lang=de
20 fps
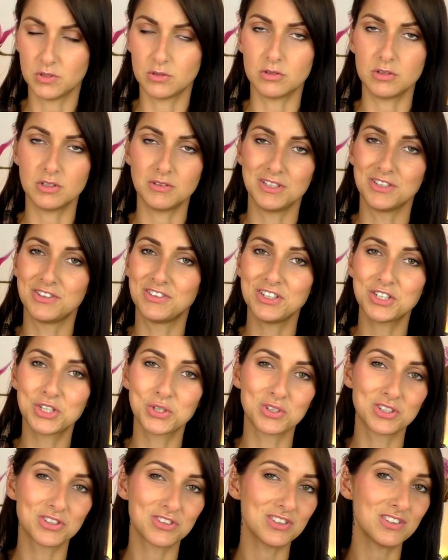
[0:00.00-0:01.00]
Oh, ihr seht
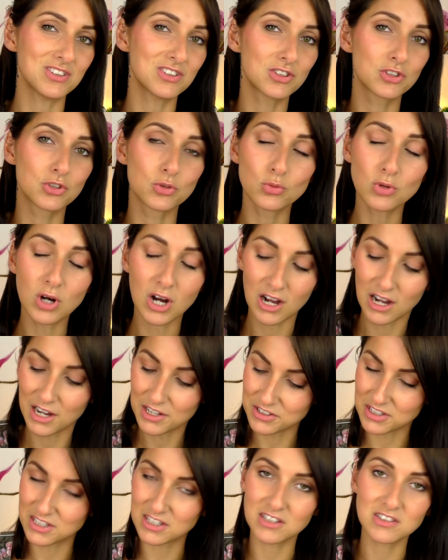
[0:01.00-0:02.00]
schon, es ist so
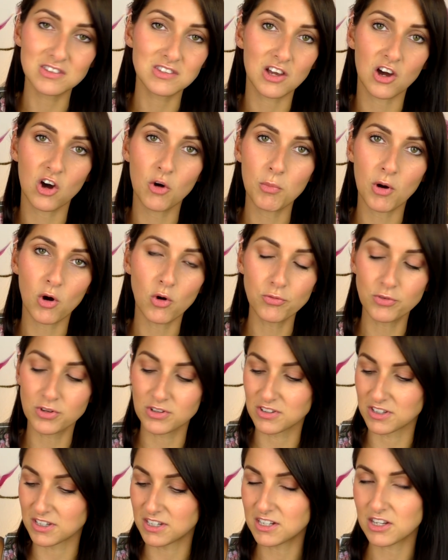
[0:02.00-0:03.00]
hart. Ich kriege es kaum
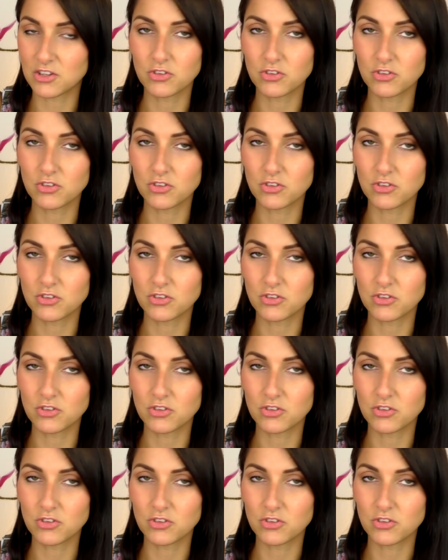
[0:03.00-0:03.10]
aufgedreht.